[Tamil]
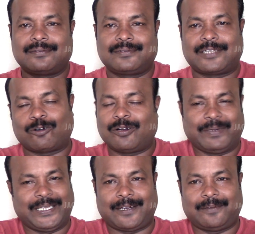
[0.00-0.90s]
தற்கொலை
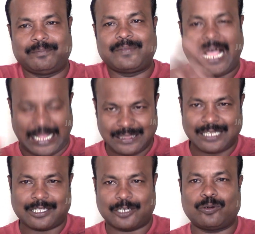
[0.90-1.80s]
பண்ணிக்கிறான் அந்த
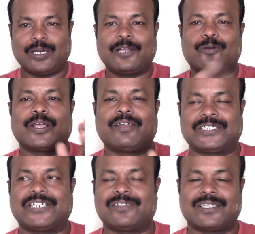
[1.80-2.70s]
தற்கொலையினுடைய
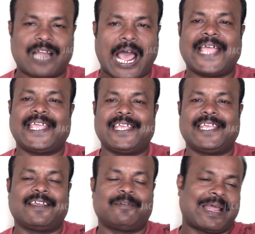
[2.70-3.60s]
விஷயம் வந்து நாயகி
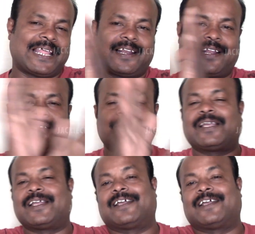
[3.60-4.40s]
மேலே எல்லாருமே